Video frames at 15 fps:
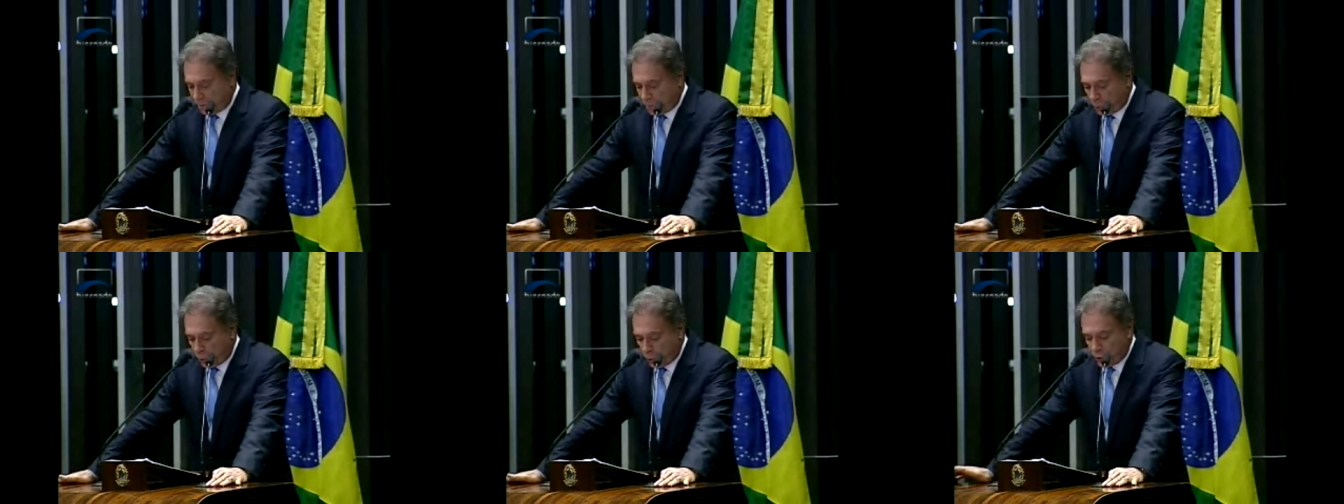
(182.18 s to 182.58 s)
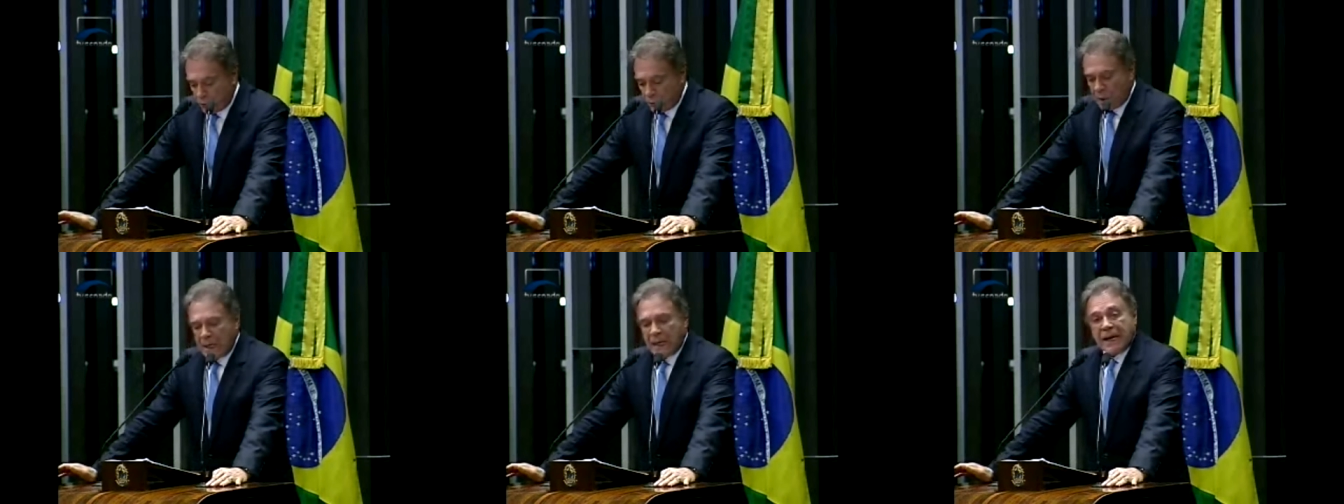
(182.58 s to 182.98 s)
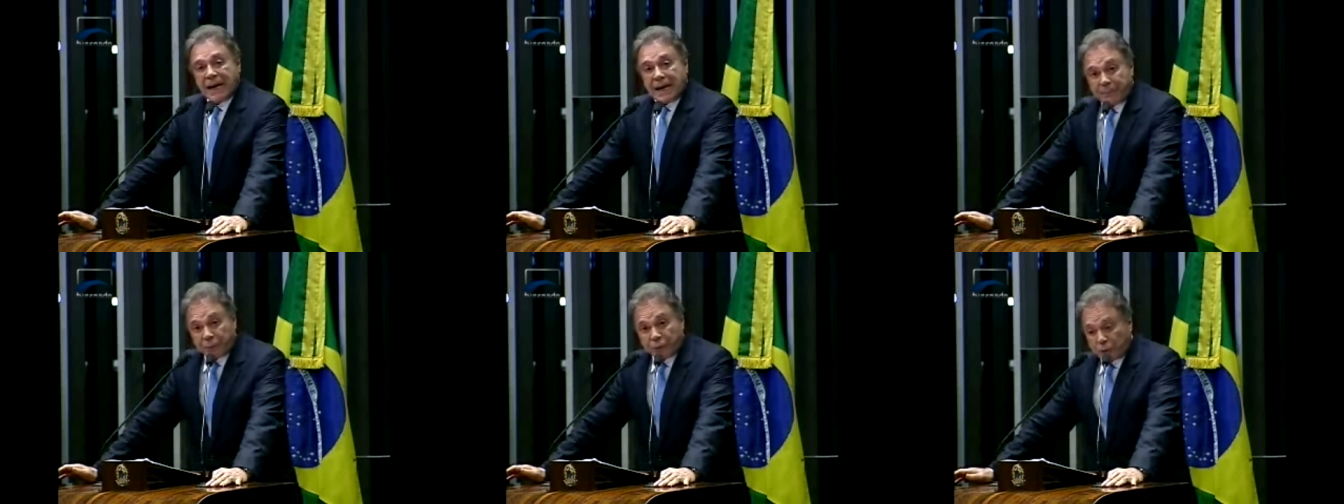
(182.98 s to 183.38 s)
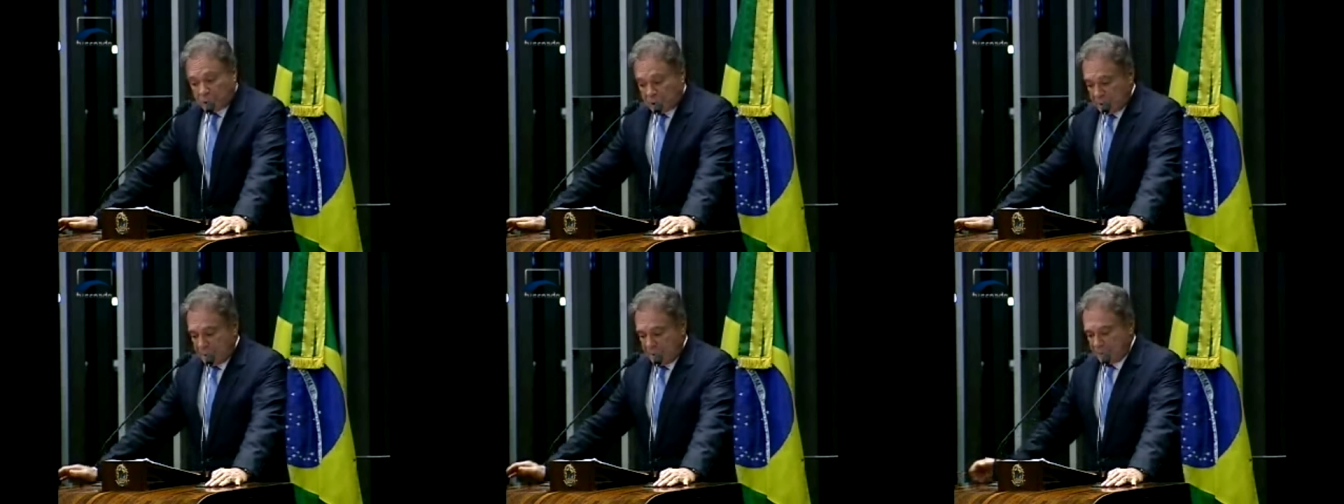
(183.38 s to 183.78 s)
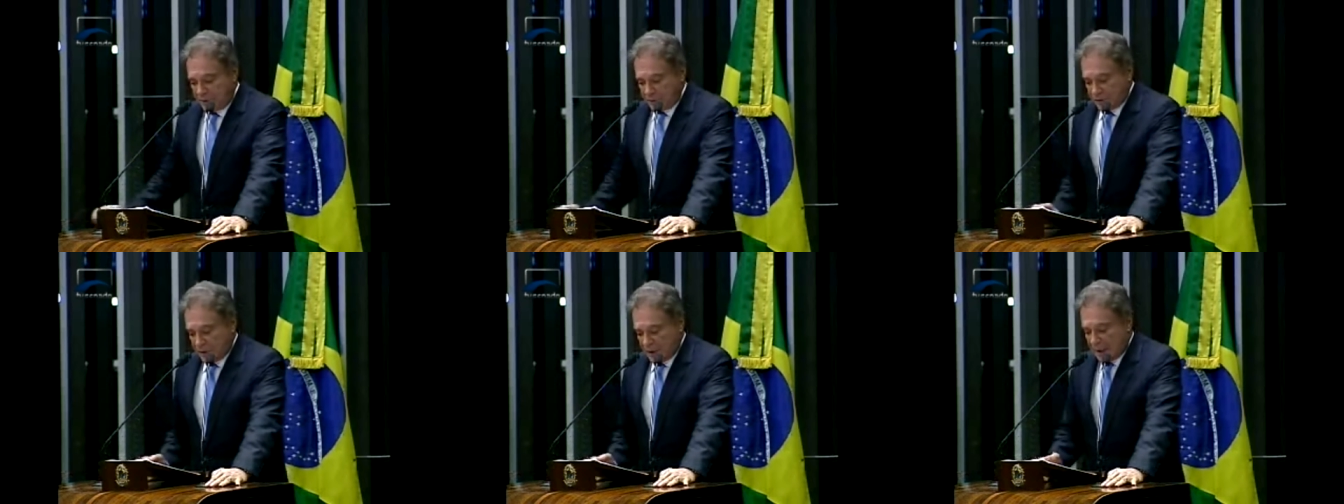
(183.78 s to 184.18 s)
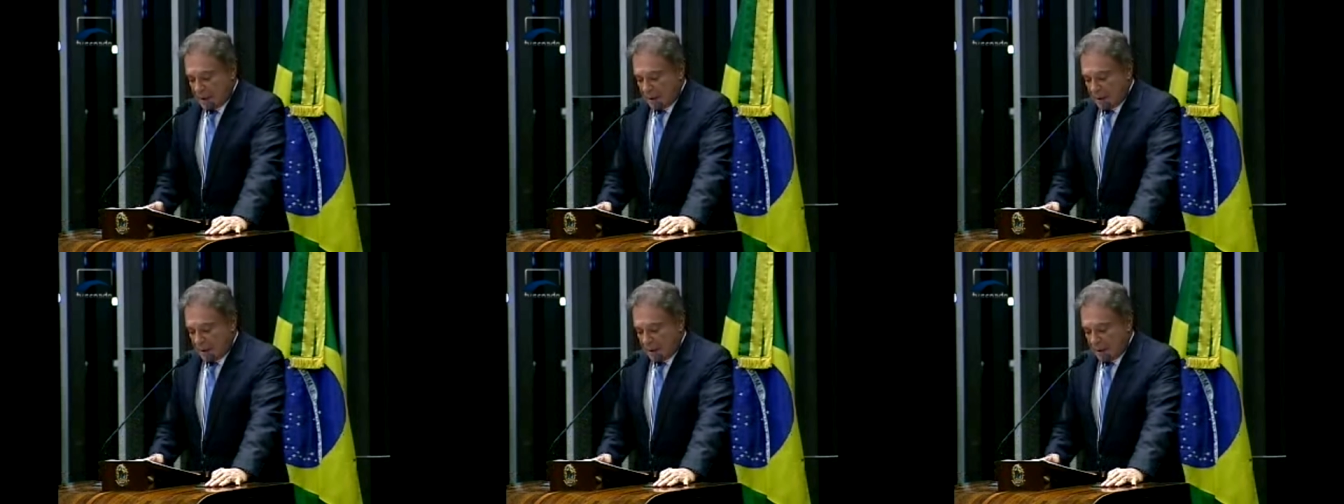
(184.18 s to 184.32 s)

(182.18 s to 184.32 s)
e apoio a programas,